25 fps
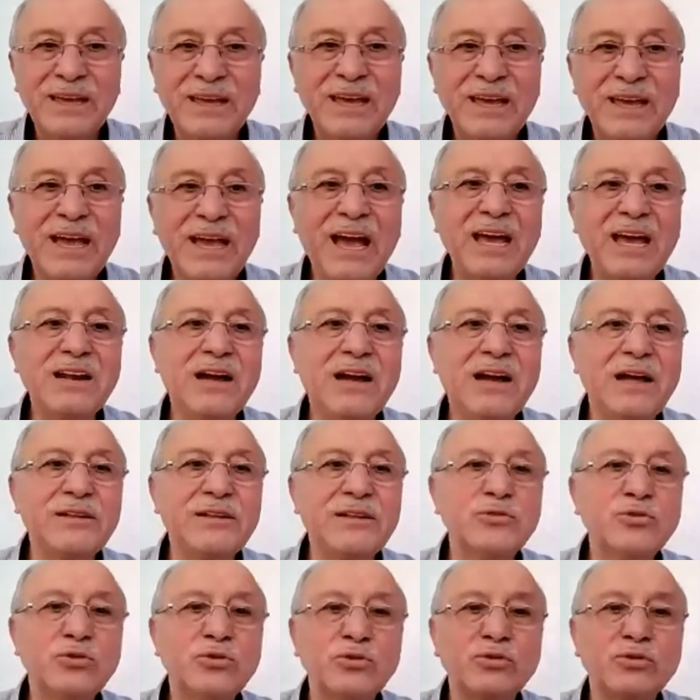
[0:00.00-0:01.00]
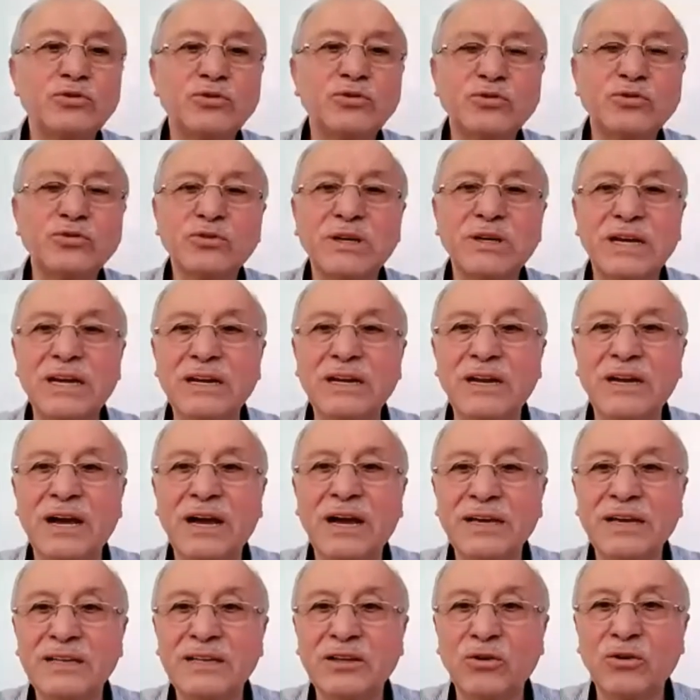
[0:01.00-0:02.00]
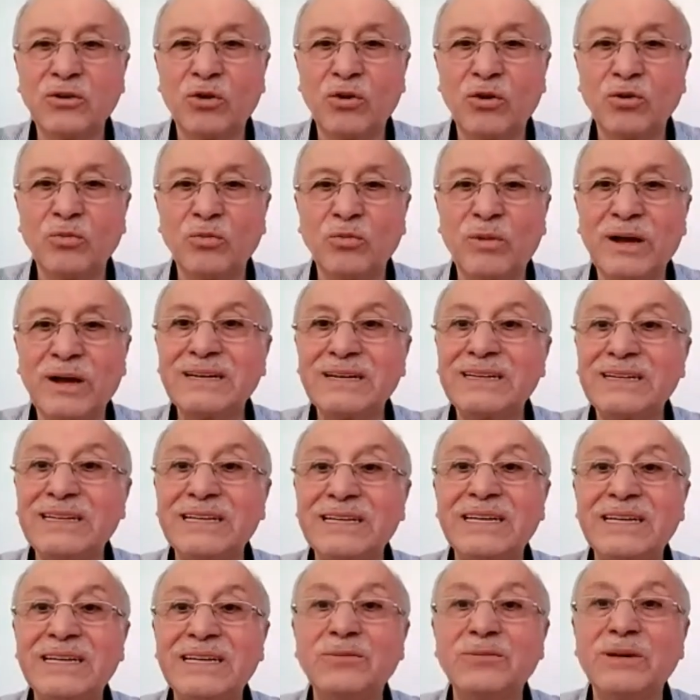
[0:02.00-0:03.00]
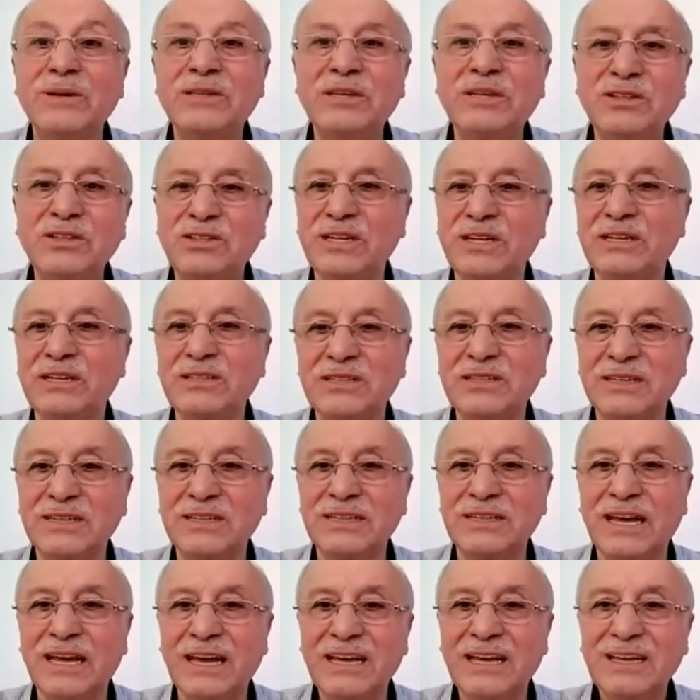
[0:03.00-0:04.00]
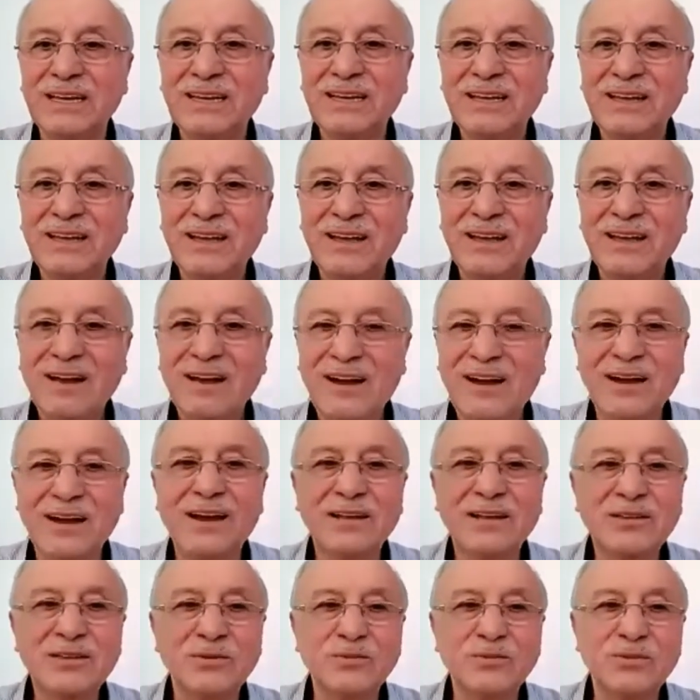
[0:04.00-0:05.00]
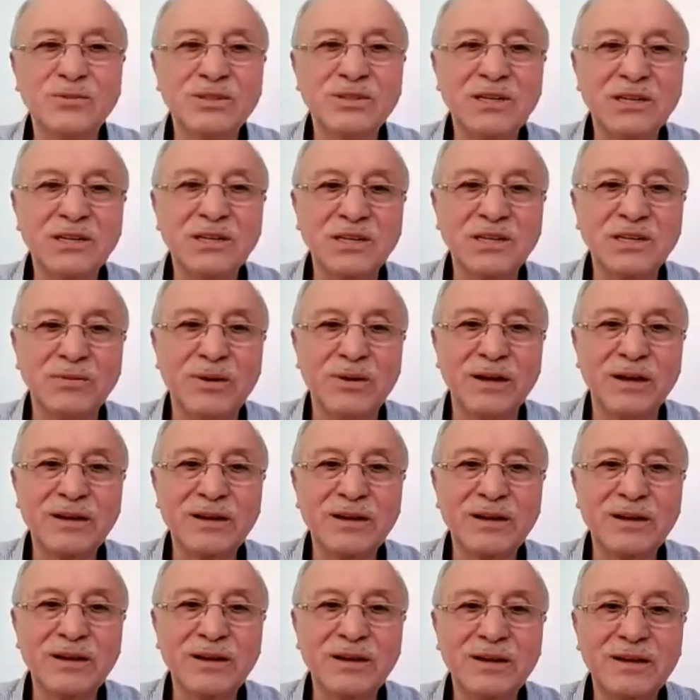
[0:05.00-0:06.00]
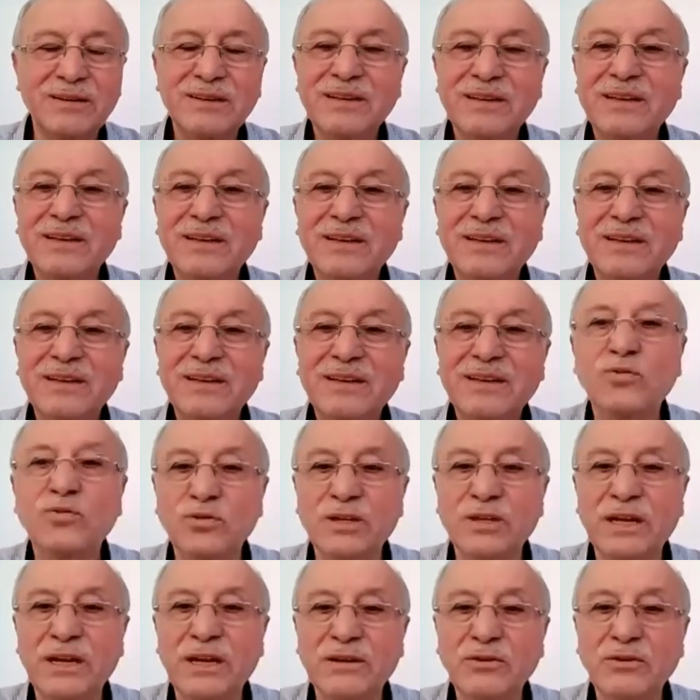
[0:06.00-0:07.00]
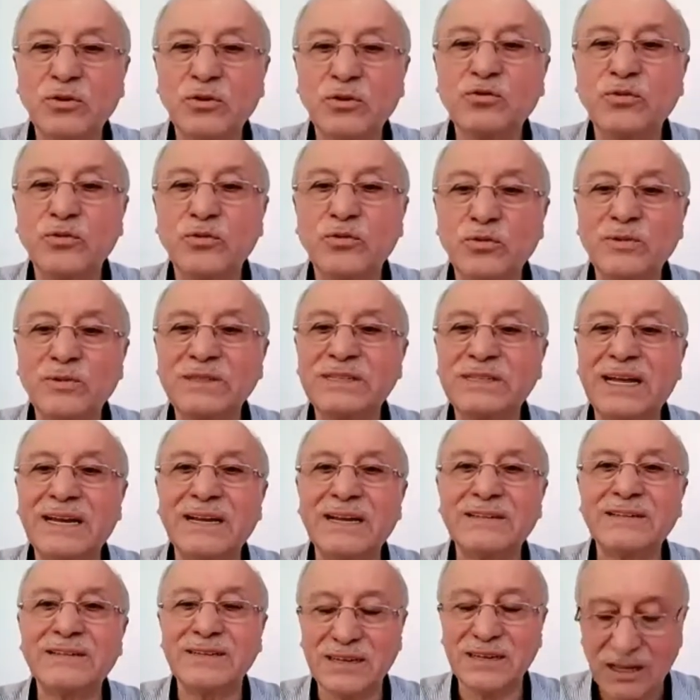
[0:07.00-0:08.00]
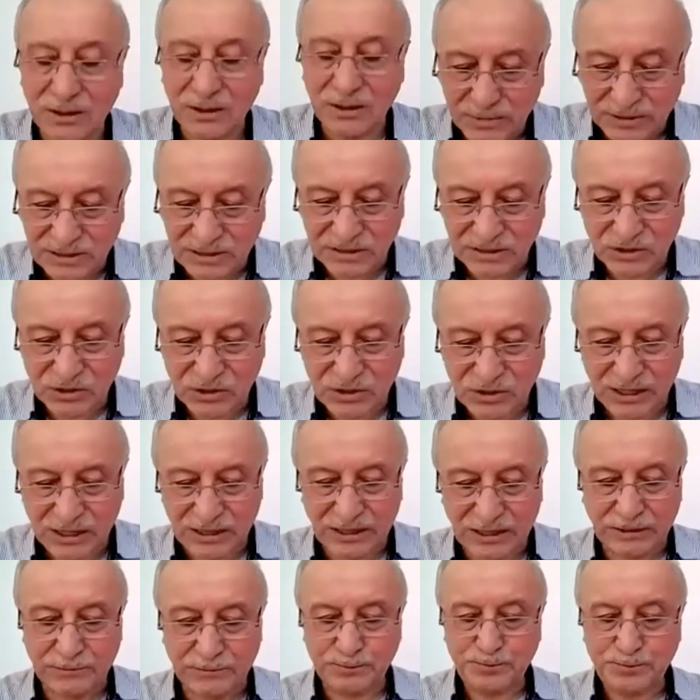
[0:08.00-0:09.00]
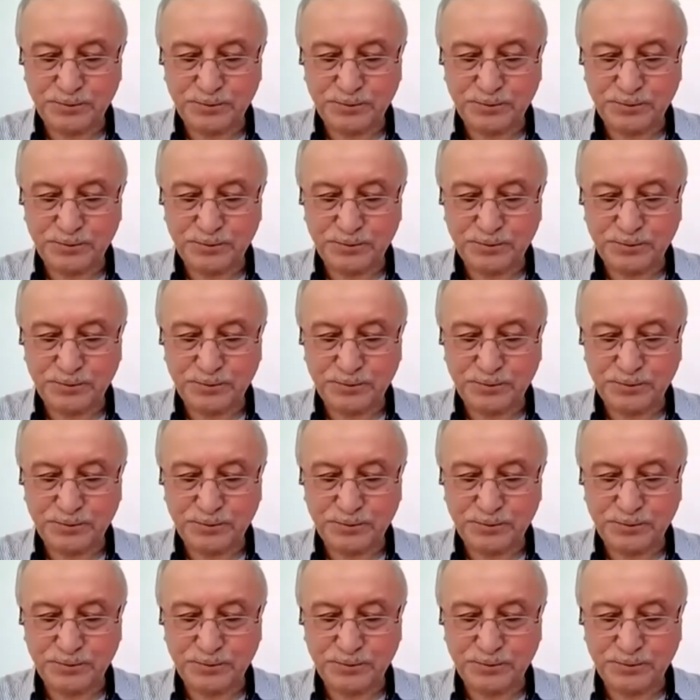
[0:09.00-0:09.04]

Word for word: her an huzur ilahide olmak nimeti içerisinde hayatımızı yaşamak lütfunda, lütfunu bizden esirgemesin inşallah.